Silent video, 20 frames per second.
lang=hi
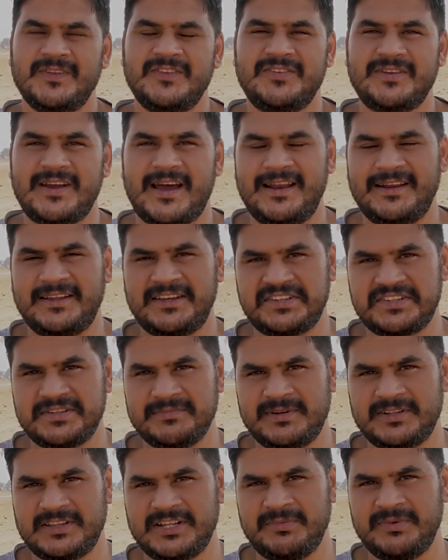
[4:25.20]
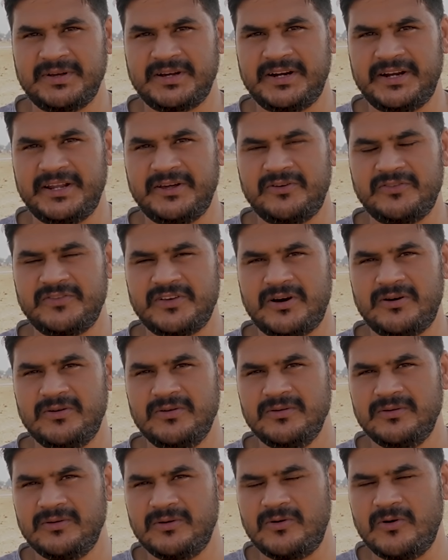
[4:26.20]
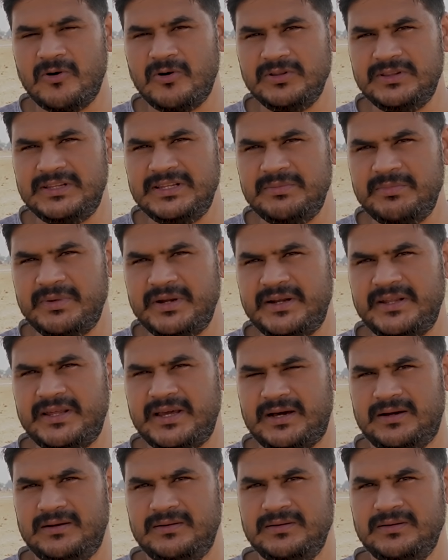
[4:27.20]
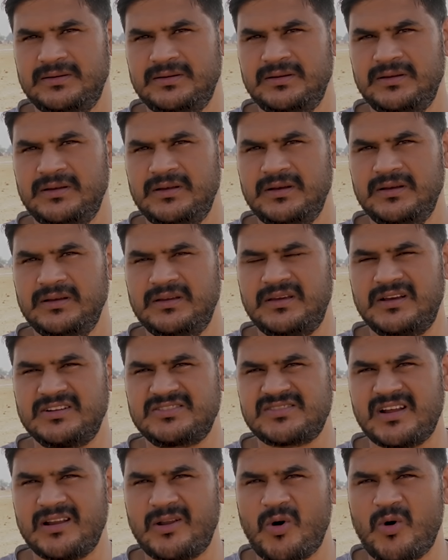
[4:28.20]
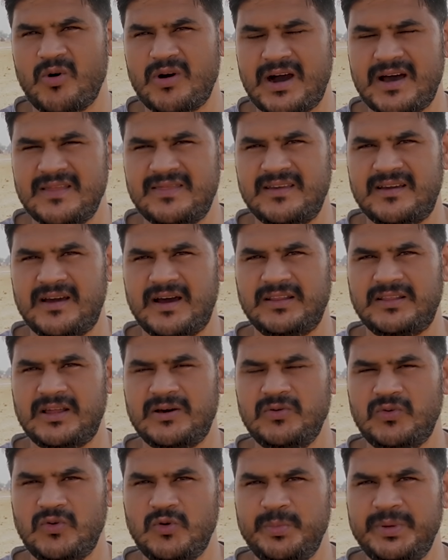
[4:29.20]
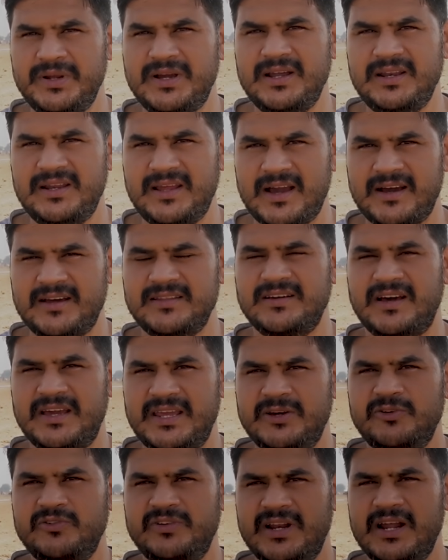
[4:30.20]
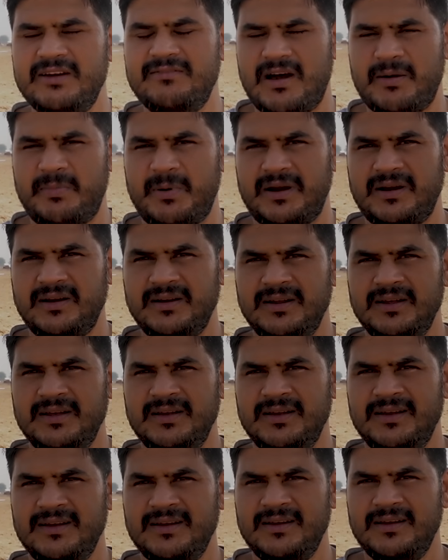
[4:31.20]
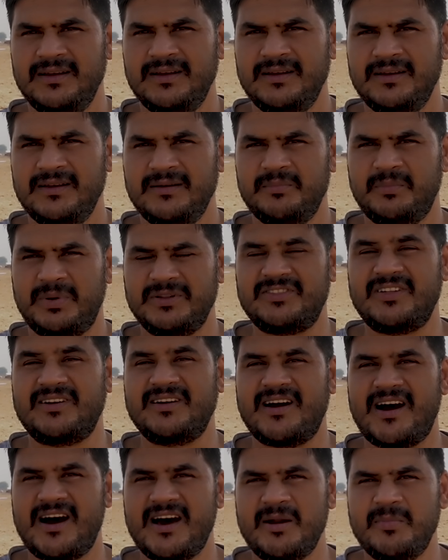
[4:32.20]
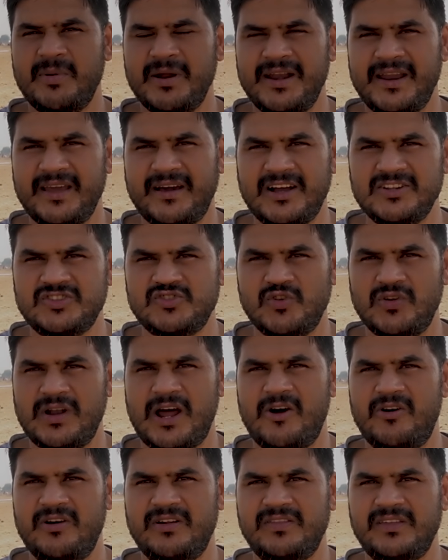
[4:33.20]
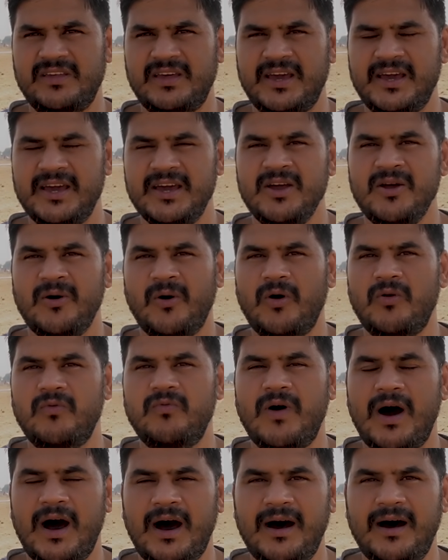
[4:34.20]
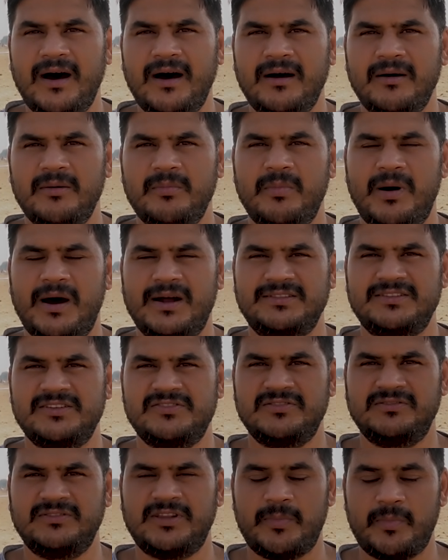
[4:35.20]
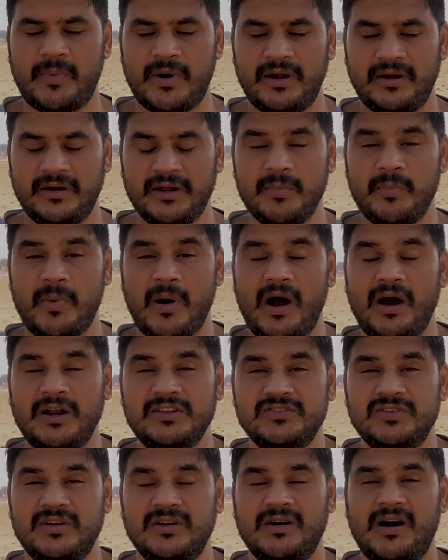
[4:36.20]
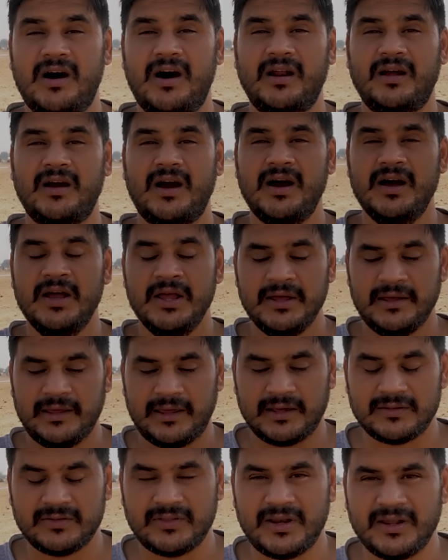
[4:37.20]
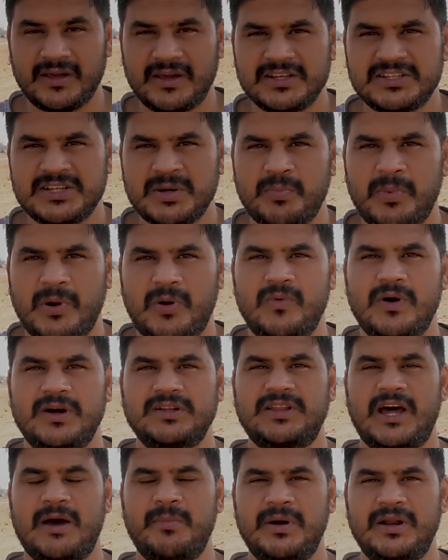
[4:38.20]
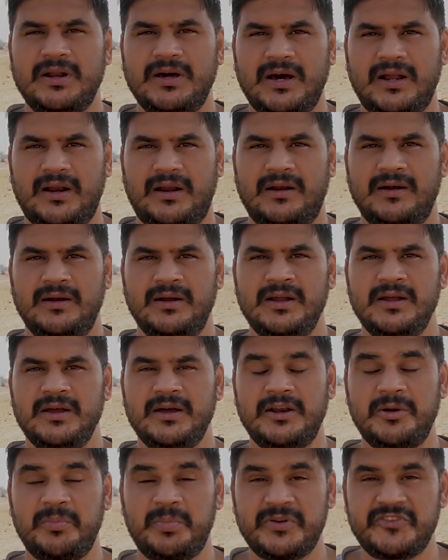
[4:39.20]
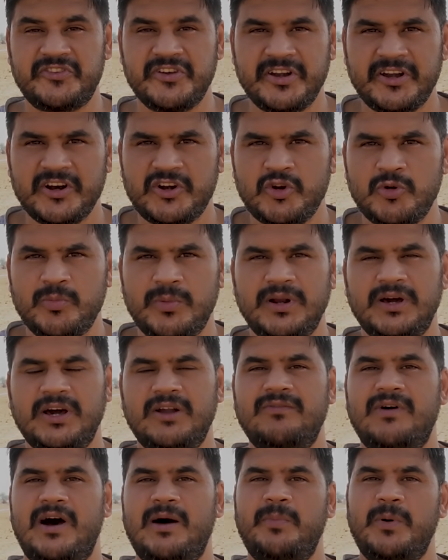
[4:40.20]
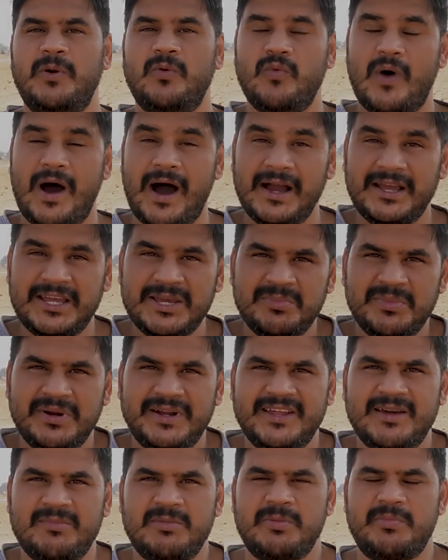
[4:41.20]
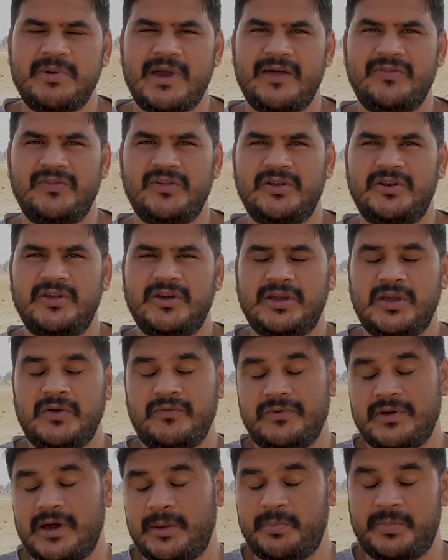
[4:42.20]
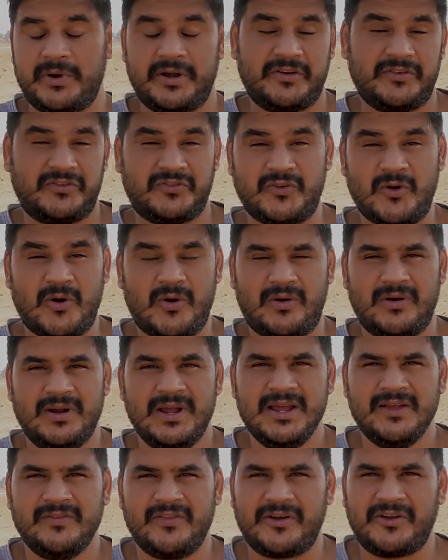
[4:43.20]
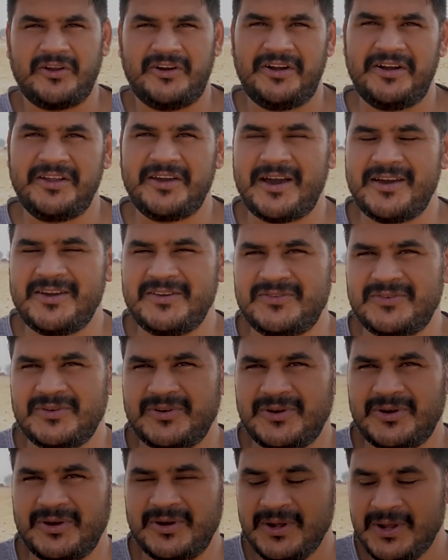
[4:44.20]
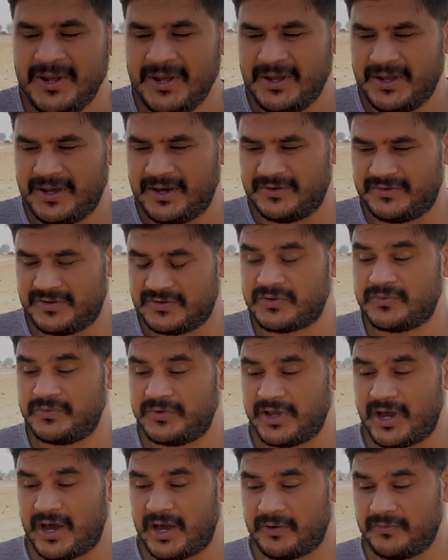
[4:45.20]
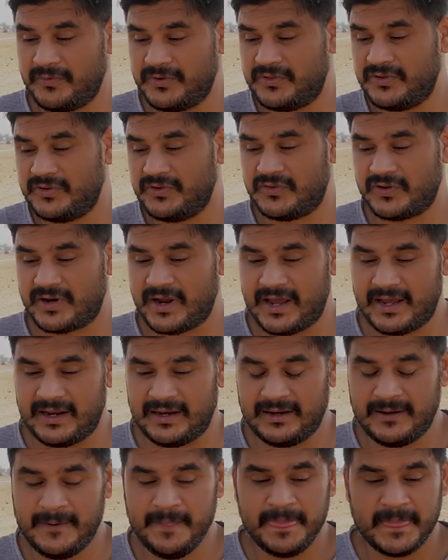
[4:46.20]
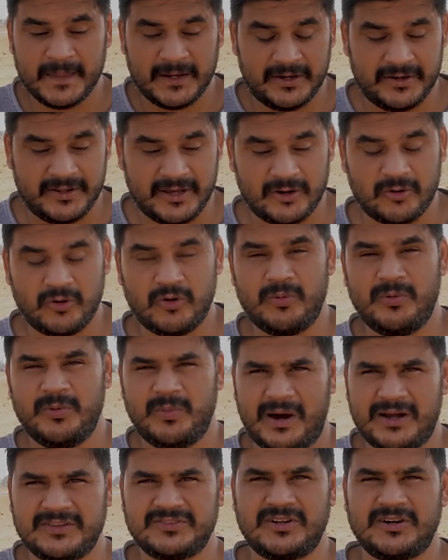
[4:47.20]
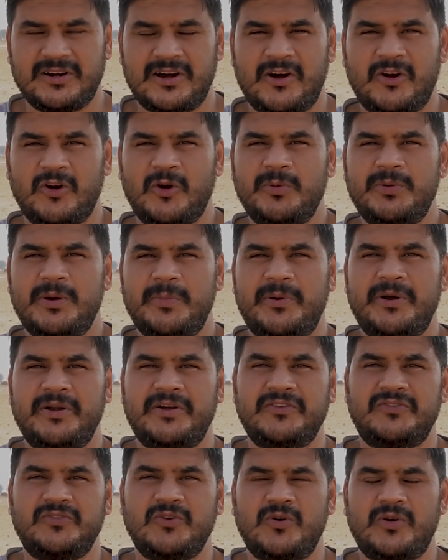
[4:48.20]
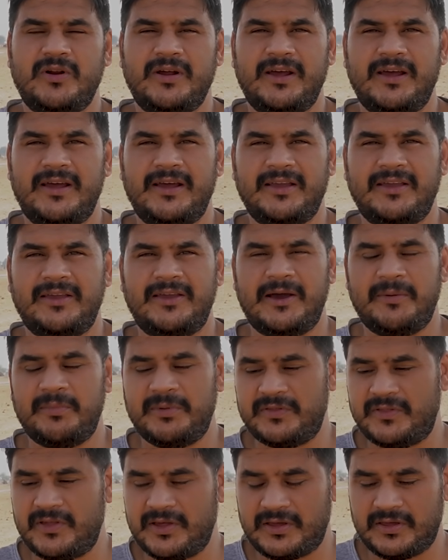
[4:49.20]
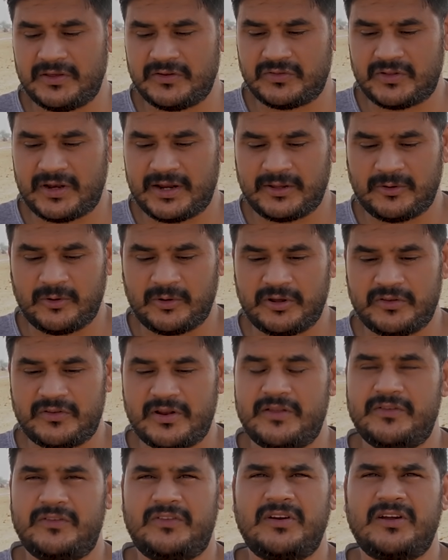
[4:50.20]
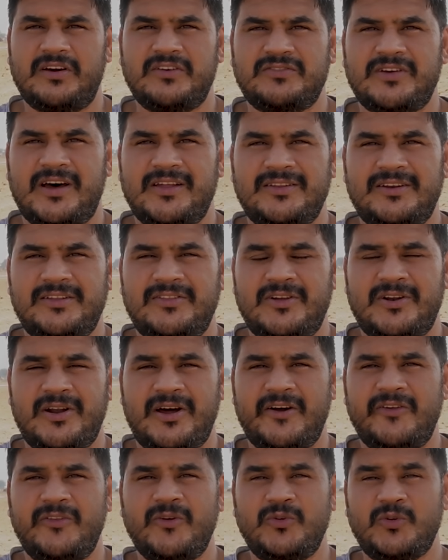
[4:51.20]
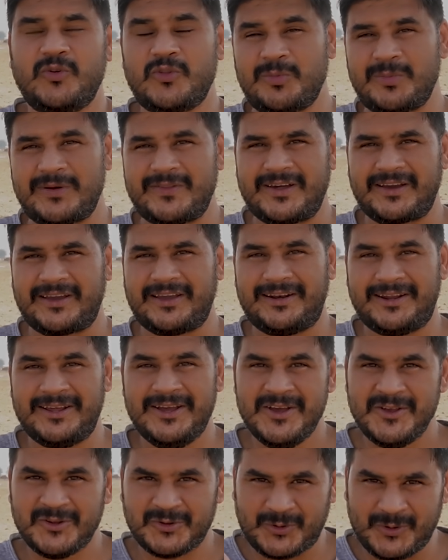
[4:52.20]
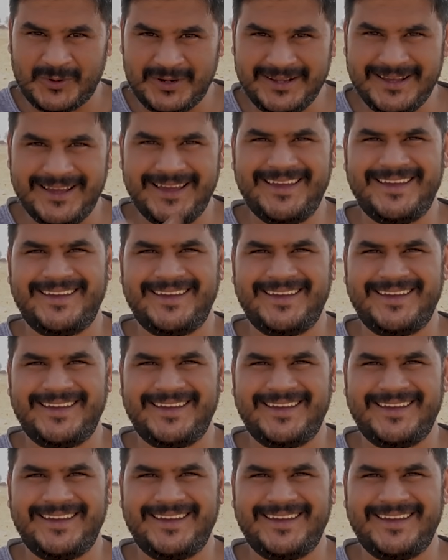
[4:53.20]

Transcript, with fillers: इसराइल के समर्थन में खड़े हो जाओ गोदी मीडिया की असल औकात दिखाता हूँ रूबी का लियाकत गई हुई ना वहाँ पर पत्रकार बनने का चोला उड़ती है और वहाँ भारतीय जनता पार्टी का भारत सरकार का एक तरीके से प्रवक्ता बनकर रिप्रेजेंटेटिव बनकर वहाँ पर वहाँ की मीडिया में बयान दे रही है कि वी आर प्रेटी श्योर दैट इंडिया इज़ जैसे वी आर विद इजराइल इंडिया को भारत सरकार को भी प्रेटी श्योर है कि हमें देखिए इस तरह की ऑर्गेनाइजेशन का साथ नहीं देना है जो युद्ध में धकेले सुनिए